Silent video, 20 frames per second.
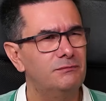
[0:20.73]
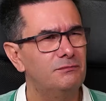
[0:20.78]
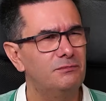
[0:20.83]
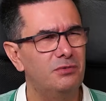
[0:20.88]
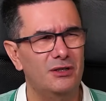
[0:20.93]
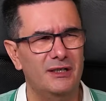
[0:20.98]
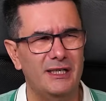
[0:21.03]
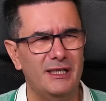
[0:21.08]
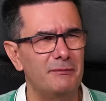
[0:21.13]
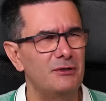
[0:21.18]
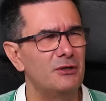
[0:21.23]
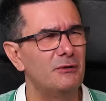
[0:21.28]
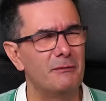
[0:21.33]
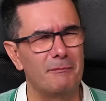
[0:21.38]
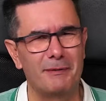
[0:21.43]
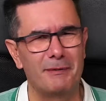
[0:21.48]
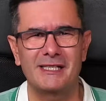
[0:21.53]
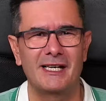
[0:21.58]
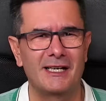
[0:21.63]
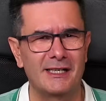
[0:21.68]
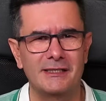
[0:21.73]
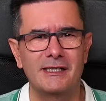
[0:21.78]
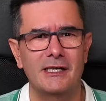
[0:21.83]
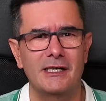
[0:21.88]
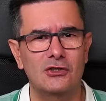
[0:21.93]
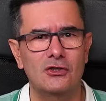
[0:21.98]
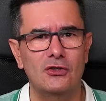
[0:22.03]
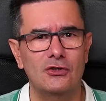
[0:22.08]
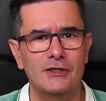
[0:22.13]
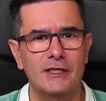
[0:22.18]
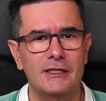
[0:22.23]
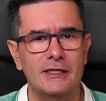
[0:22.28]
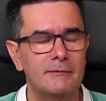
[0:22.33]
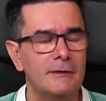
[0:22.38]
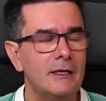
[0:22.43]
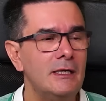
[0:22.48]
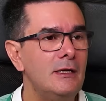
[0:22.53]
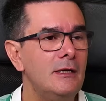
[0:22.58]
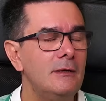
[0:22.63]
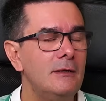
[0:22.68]
porque a mí no me pasan esas cosas.
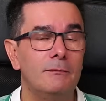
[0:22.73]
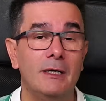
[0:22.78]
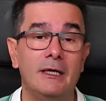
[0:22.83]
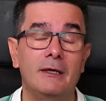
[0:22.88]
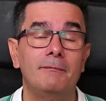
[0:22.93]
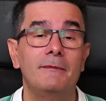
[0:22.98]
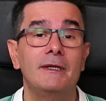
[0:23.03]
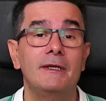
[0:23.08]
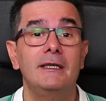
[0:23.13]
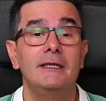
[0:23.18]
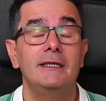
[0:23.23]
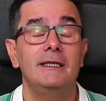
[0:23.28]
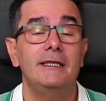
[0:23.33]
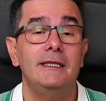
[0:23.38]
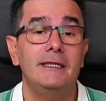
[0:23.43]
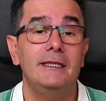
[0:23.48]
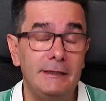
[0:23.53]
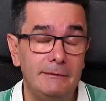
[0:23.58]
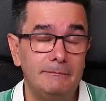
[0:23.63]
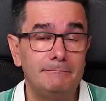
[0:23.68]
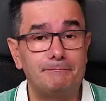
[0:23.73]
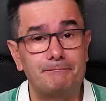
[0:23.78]
Bueno, y